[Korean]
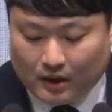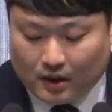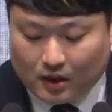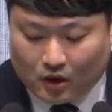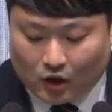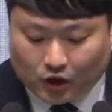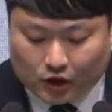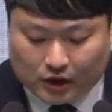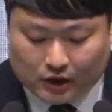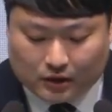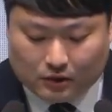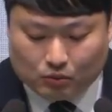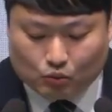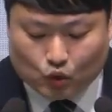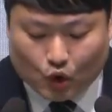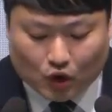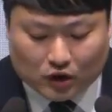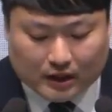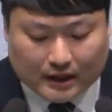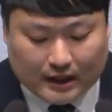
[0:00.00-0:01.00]
겉은
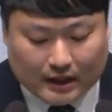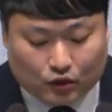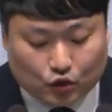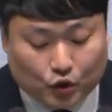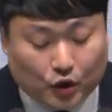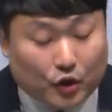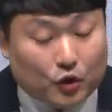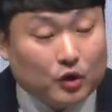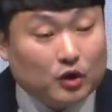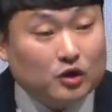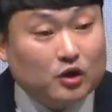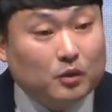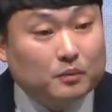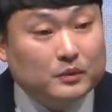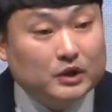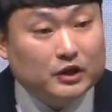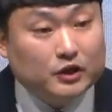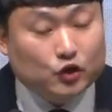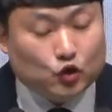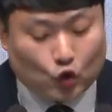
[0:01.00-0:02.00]
무엇 하나 두려울 것
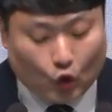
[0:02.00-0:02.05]
없는